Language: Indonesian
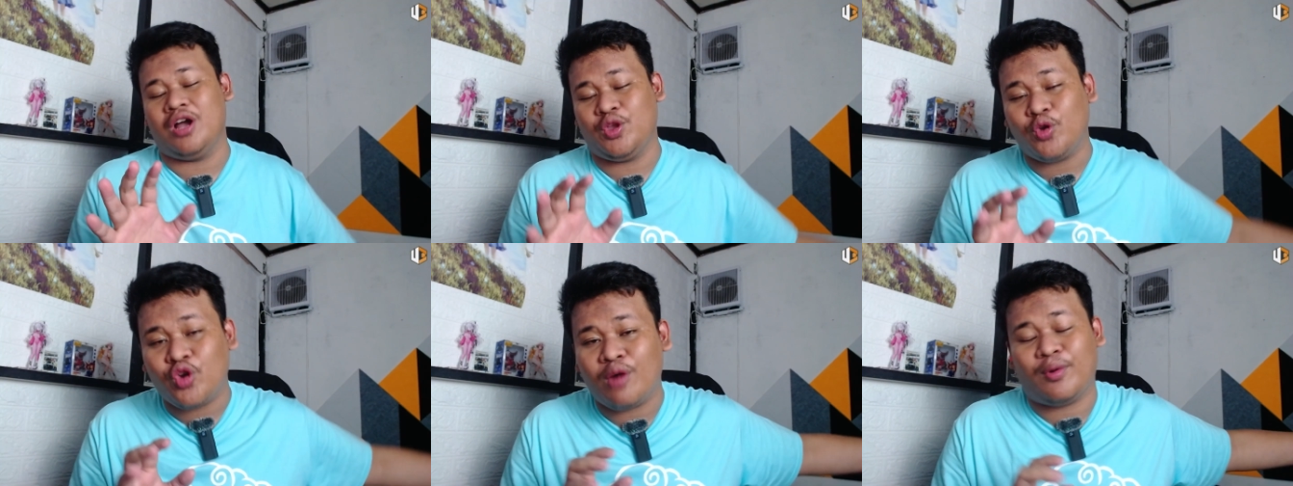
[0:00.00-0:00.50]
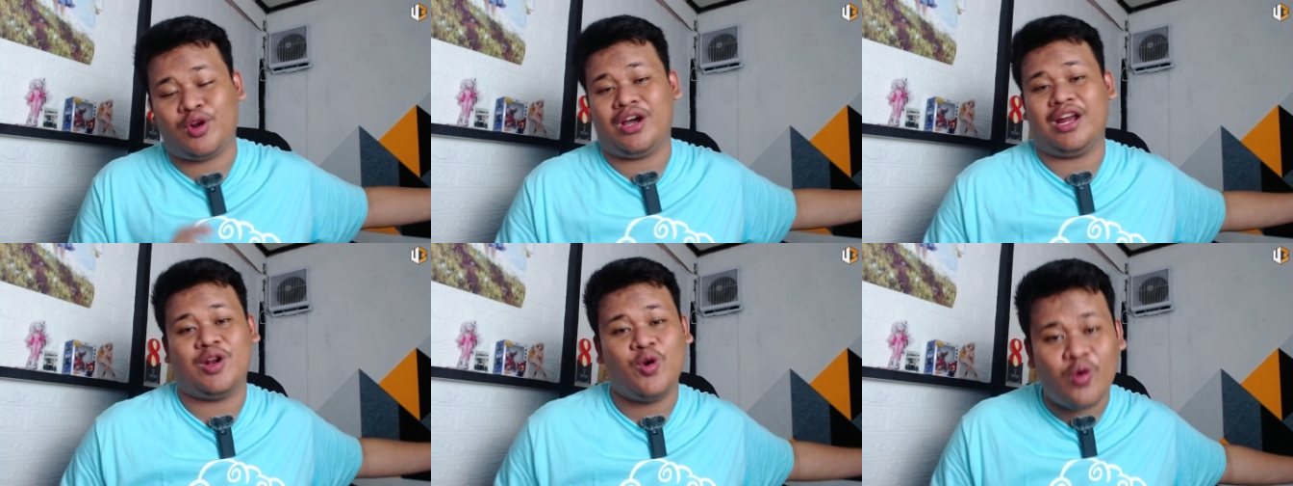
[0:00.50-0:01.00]
nyuruh
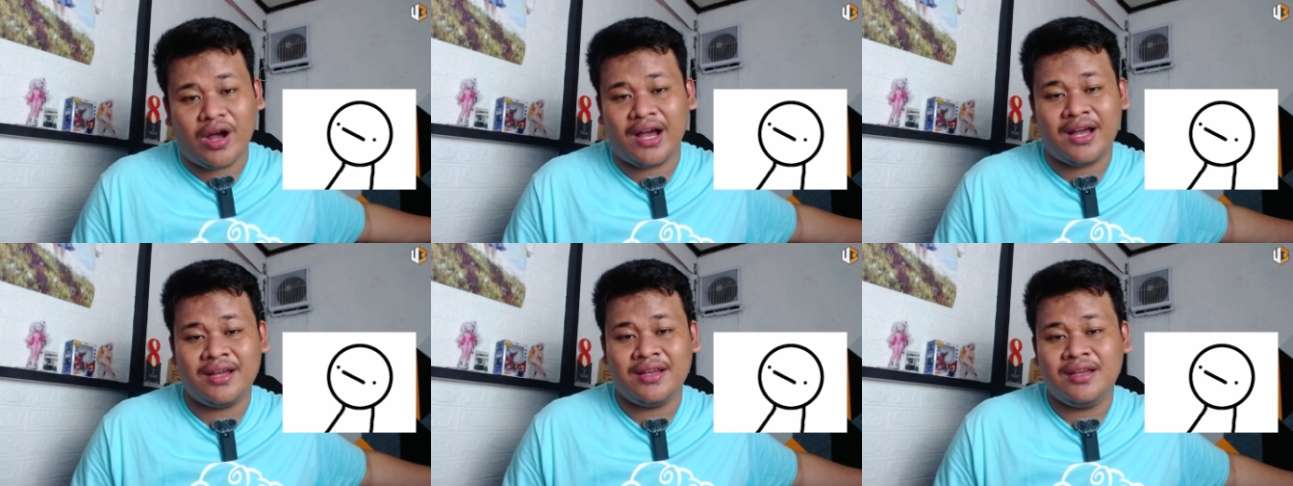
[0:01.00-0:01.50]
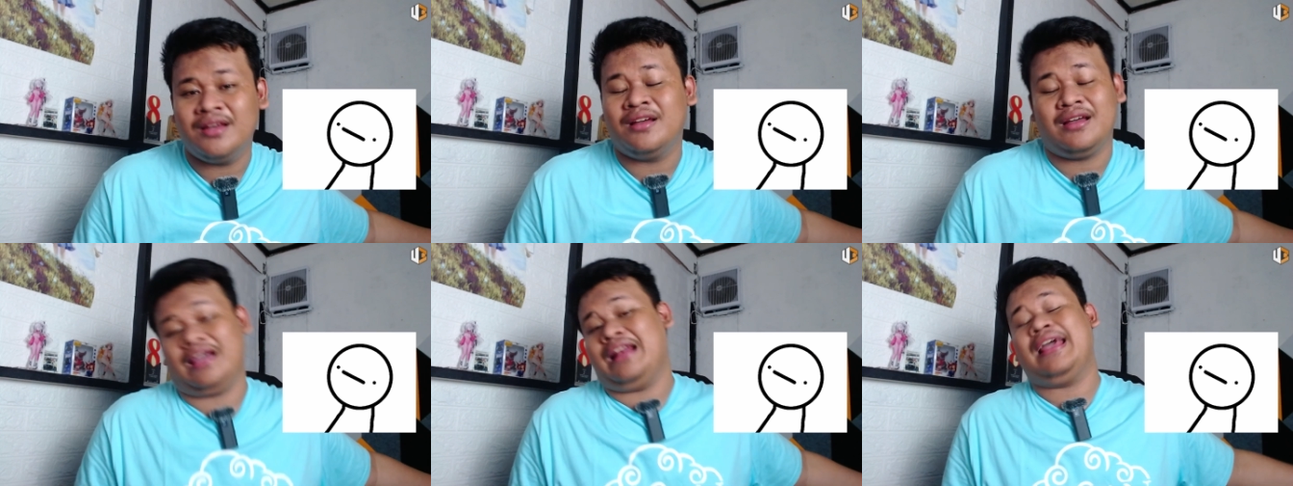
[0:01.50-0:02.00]
keponakan gua
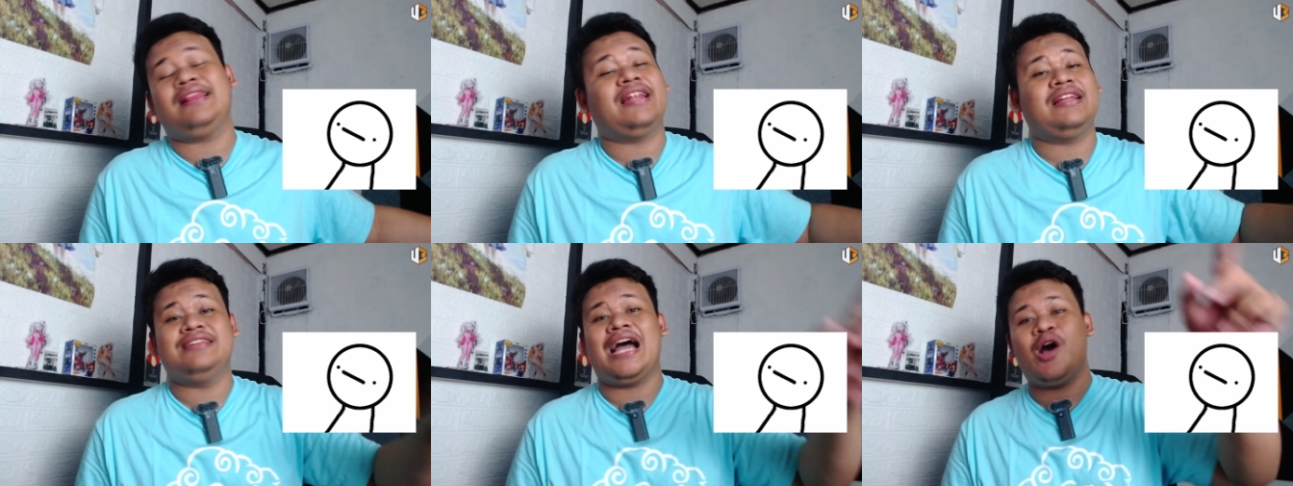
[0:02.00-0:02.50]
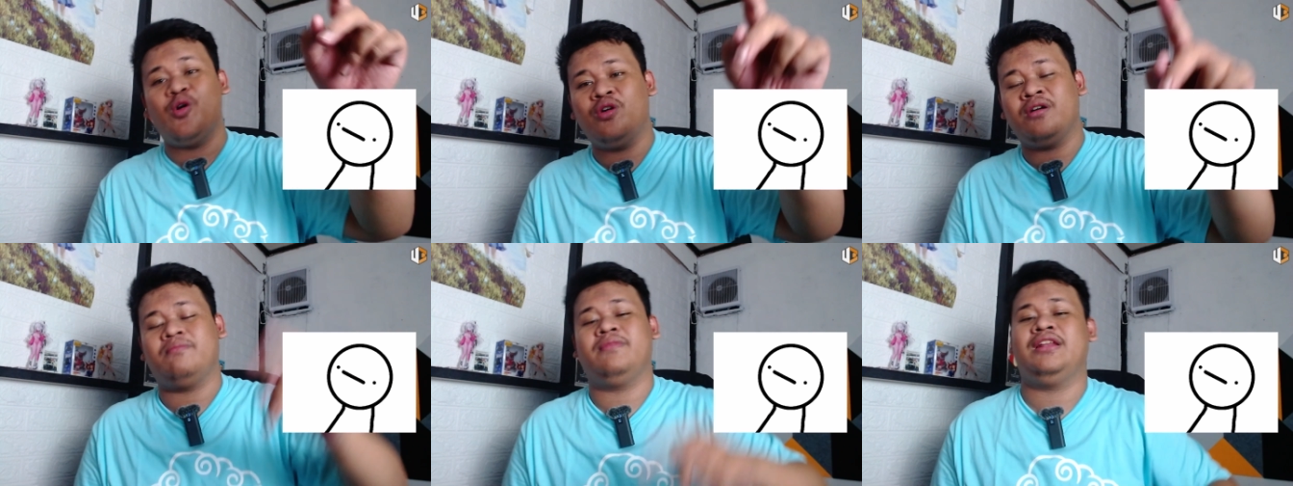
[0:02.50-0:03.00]
ngelihat dari jauh,
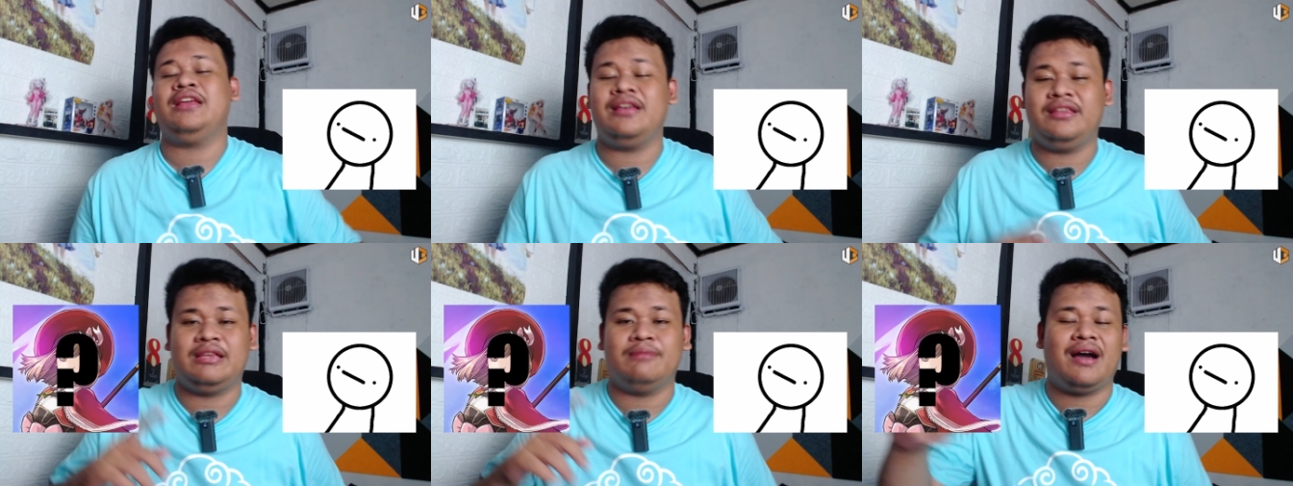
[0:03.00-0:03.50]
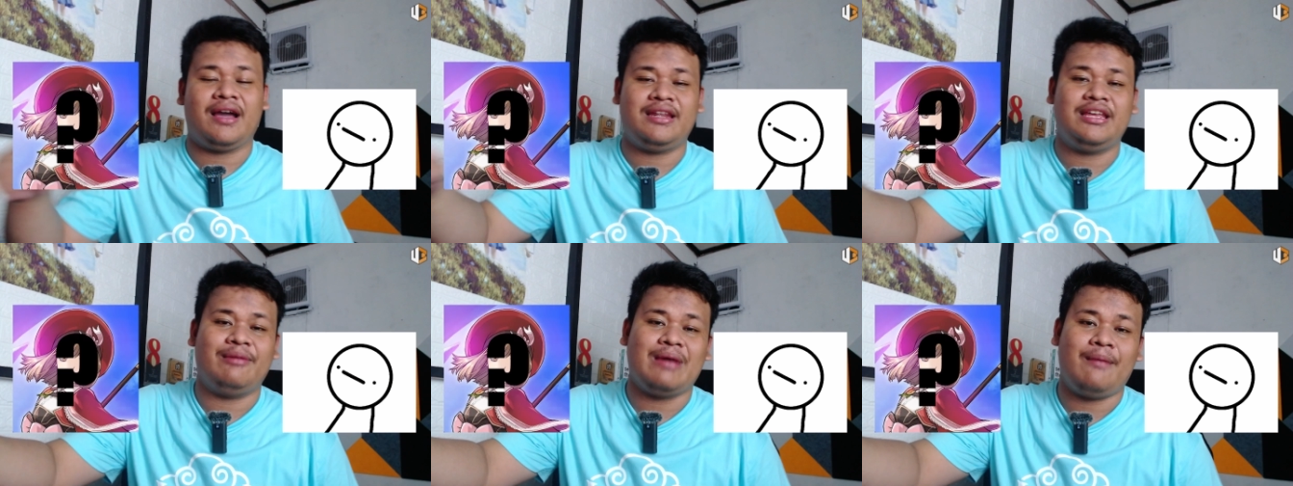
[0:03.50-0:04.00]
ini tebak ini
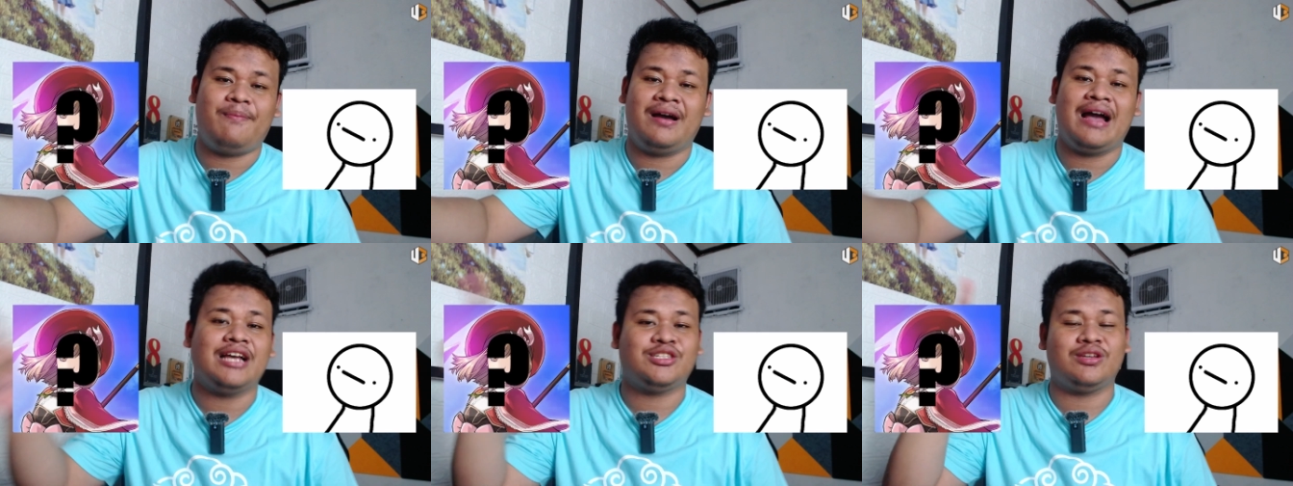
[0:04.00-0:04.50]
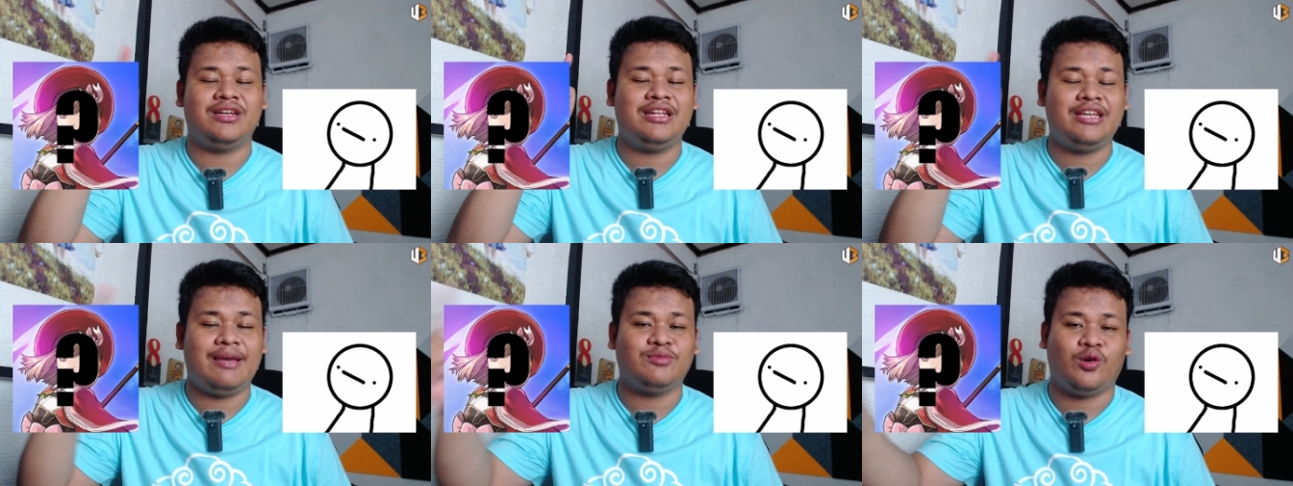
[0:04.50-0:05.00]
game apa? As ini
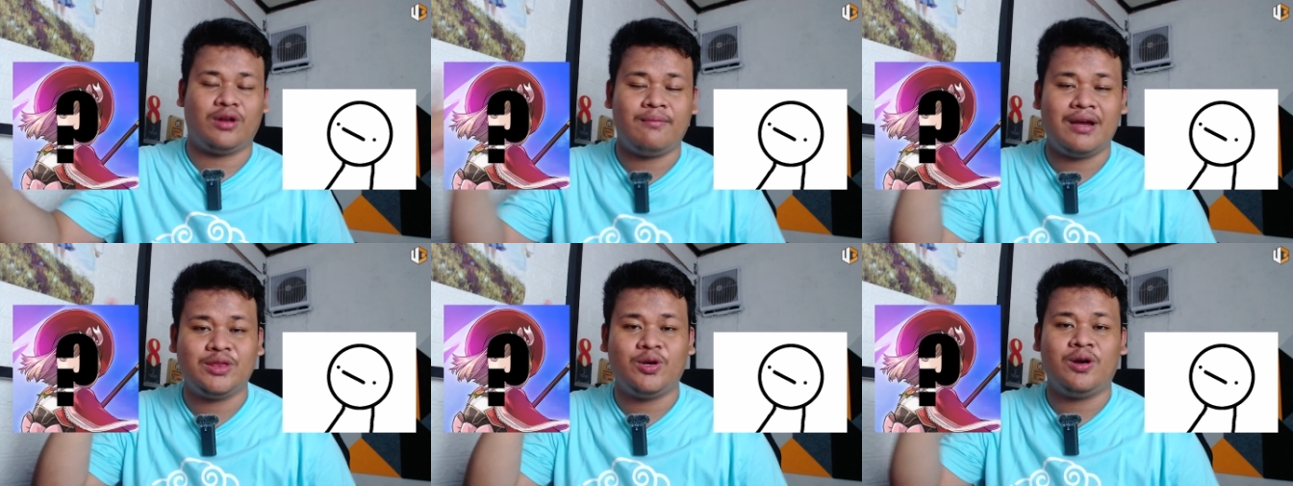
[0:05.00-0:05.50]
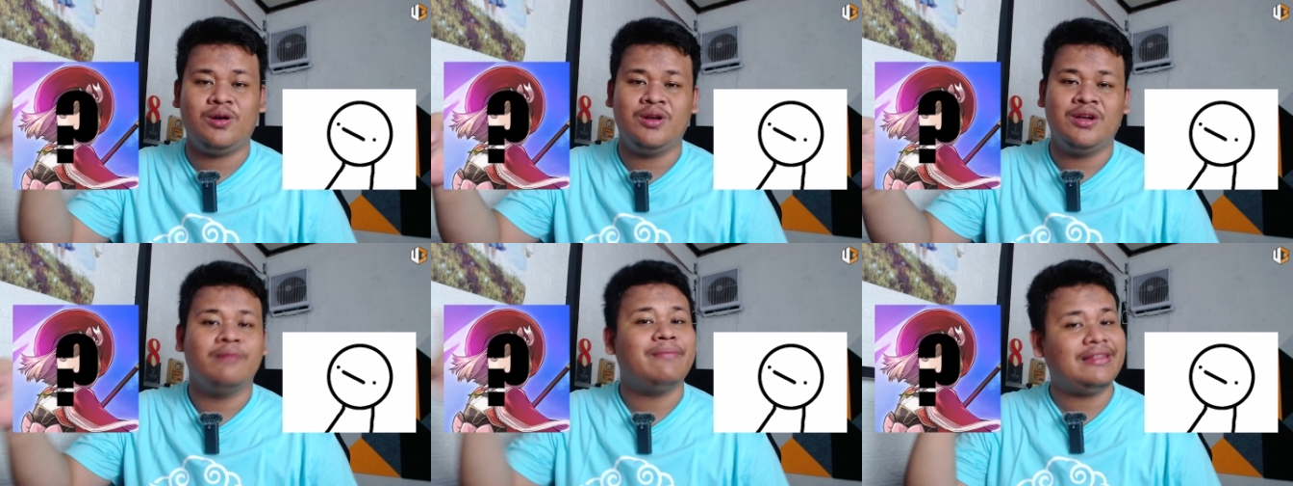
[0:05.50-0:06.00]
game Toram atau
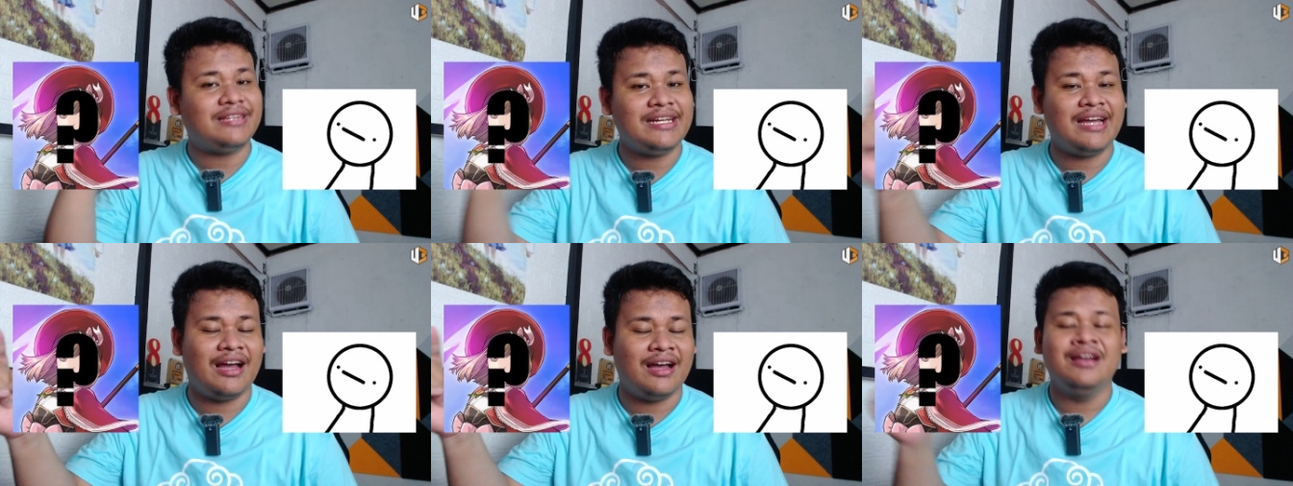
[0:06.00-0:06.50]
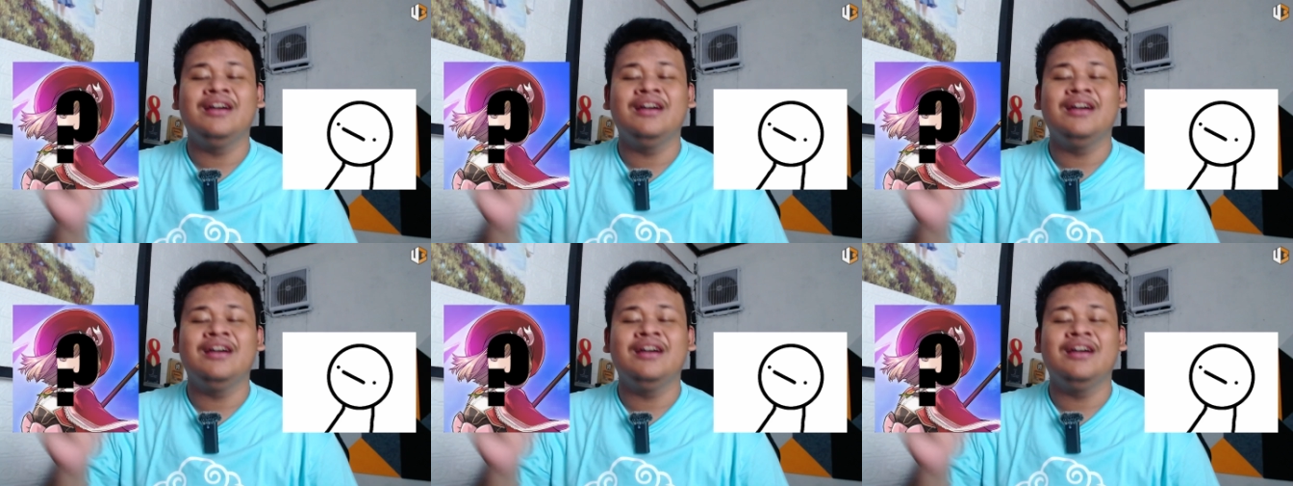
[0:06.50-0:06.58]
Metria?